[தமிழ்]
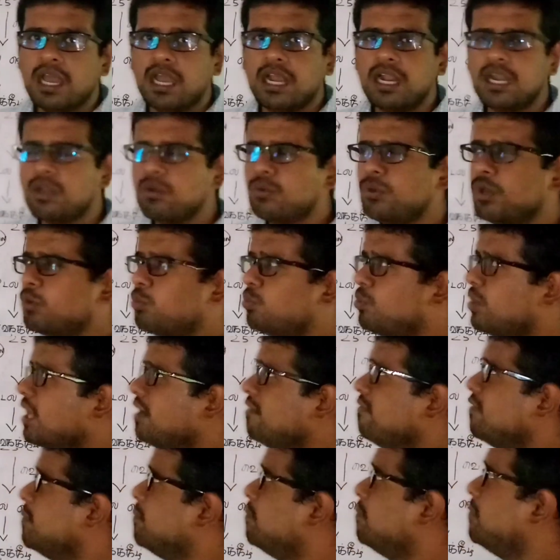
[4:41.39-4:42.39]
எங்களுடைய
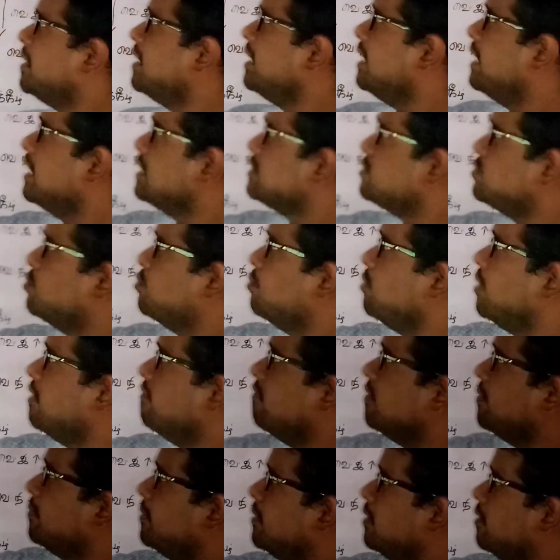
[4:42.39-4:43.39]
உடல் வெப்பநிலை சூழல்
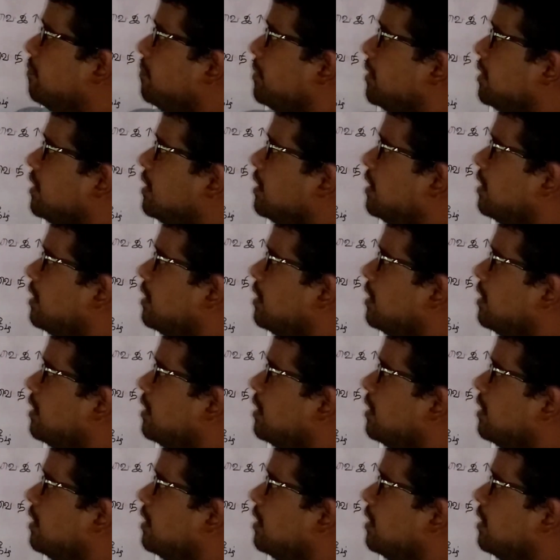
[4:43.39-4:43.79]
வெப்பநிலை இப்போ